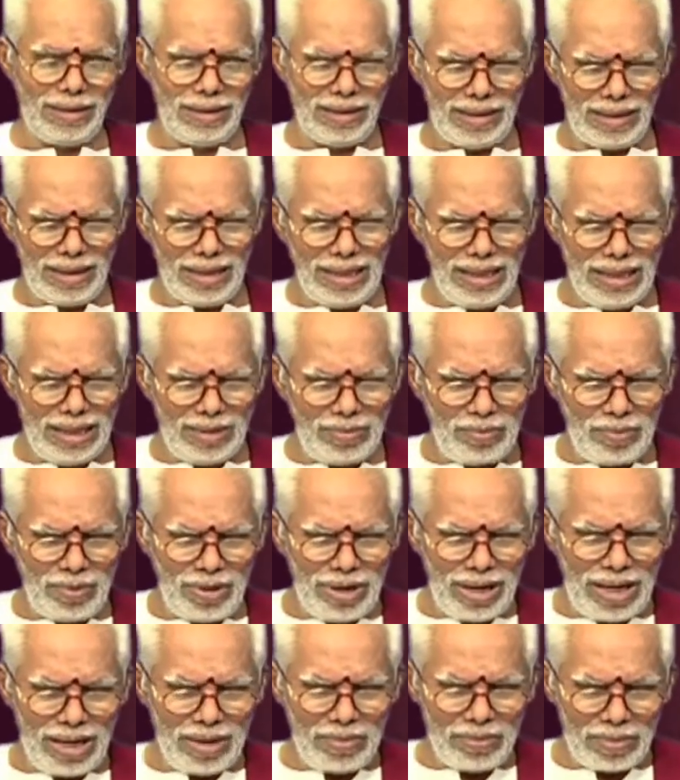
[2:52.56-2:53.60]
అంటే
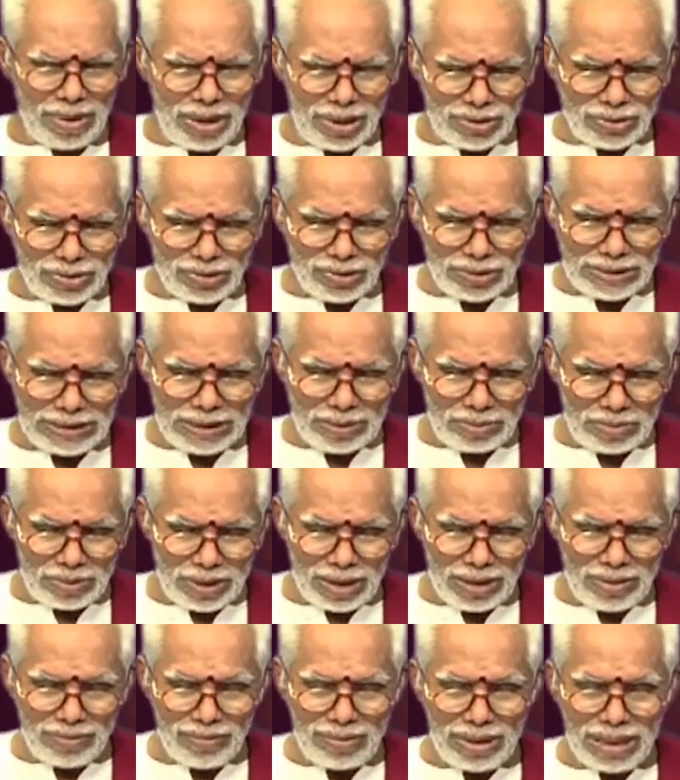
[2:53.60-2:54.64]
ఏమోనండి మనస్సు
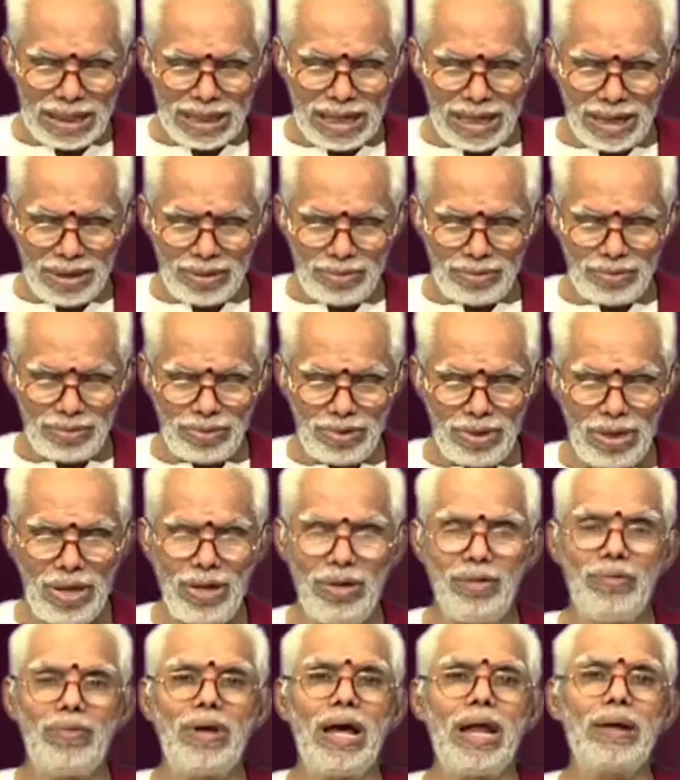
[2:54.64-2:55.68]
చెప్పినట్టు వింటలేదు
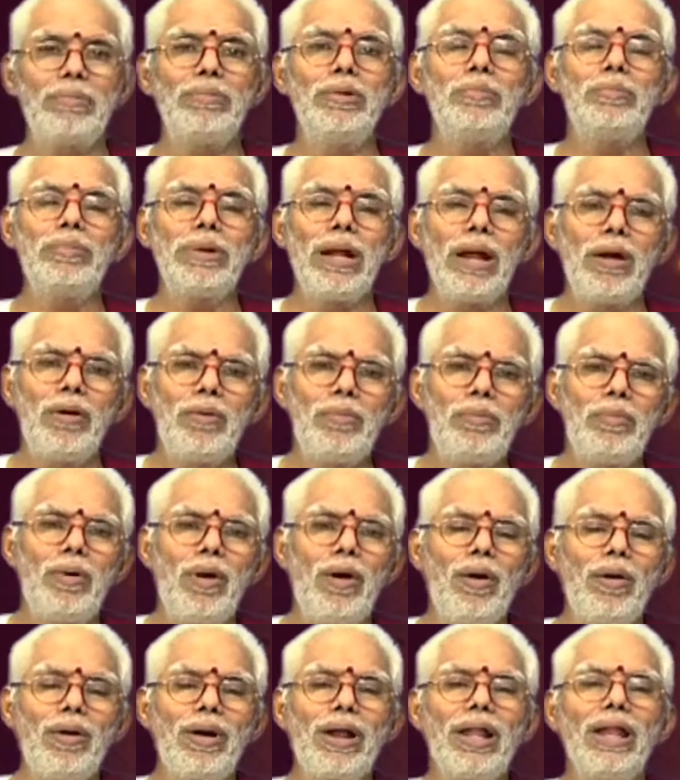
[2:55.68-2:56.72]
వారి మీ ప్రేమ
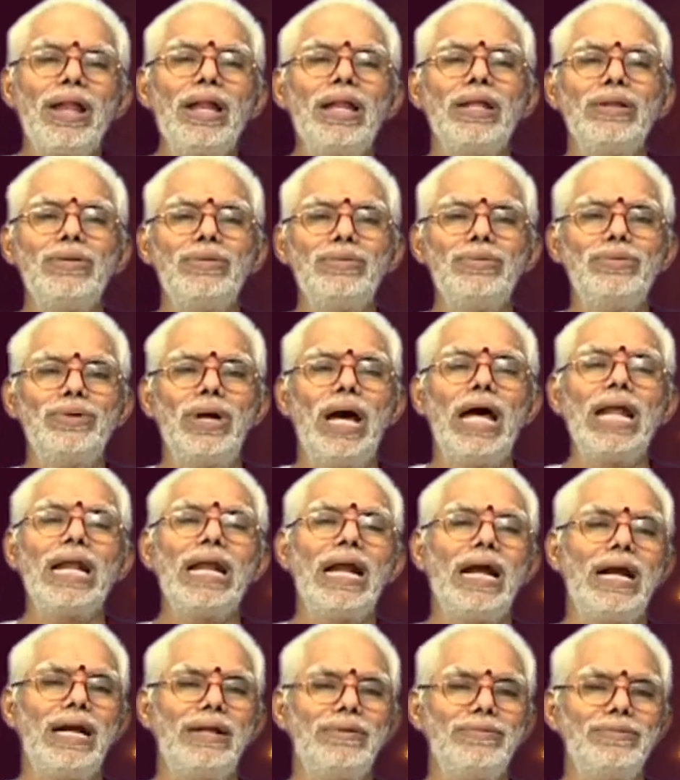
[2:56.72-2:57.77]
పోవడం లేదు
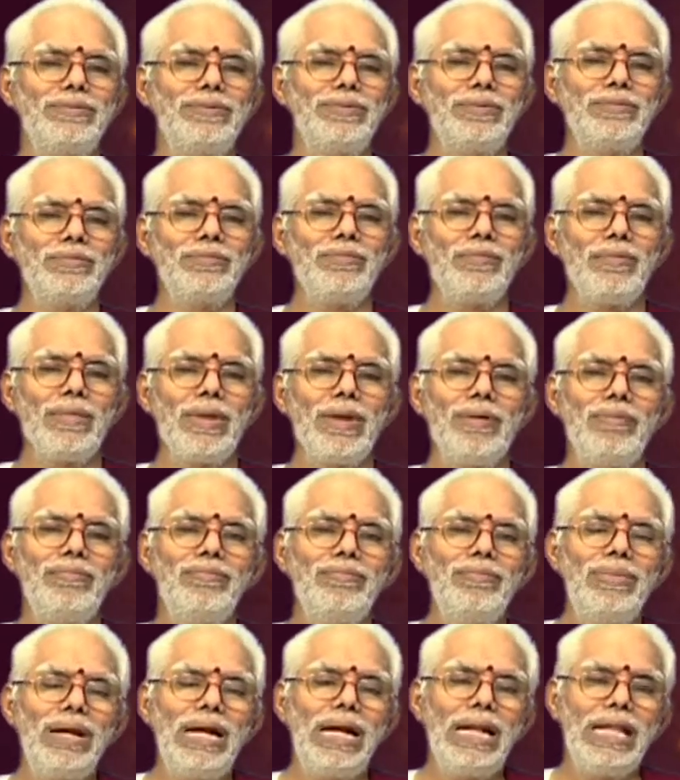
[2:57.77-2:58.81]
అన్నాడు
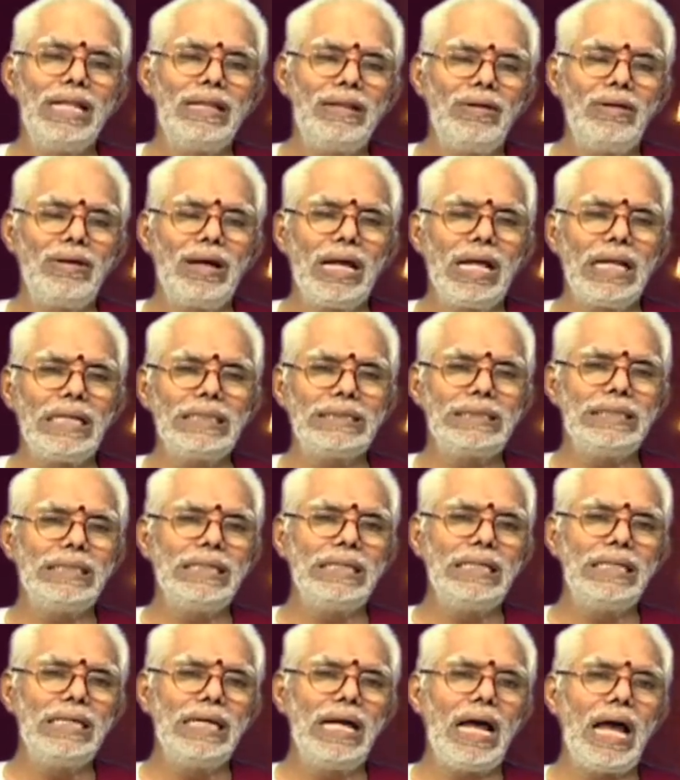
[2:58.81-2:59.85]
వీళ్ళిద్దరూ కలిసి
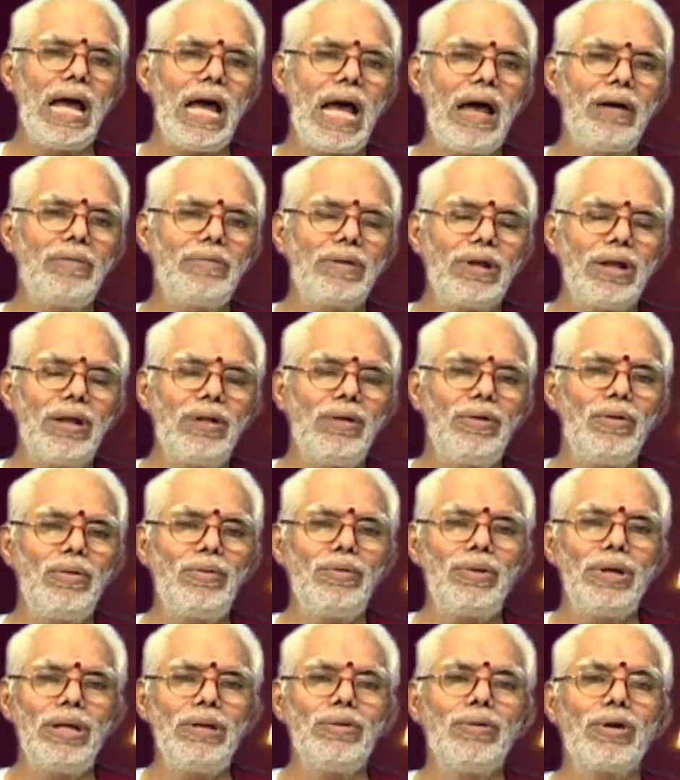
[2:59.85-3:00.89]
ఆ వనంలో
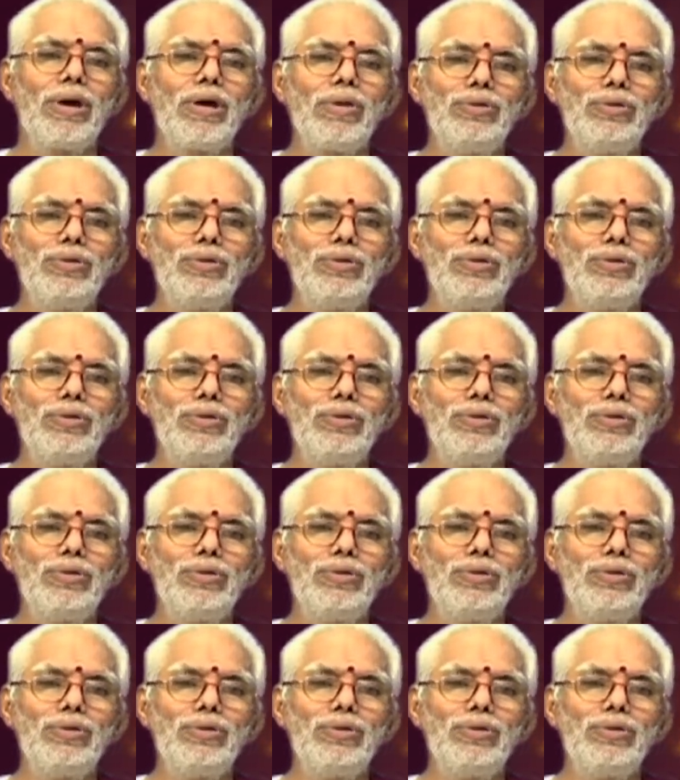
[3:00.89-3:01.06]
ఉండే ఒక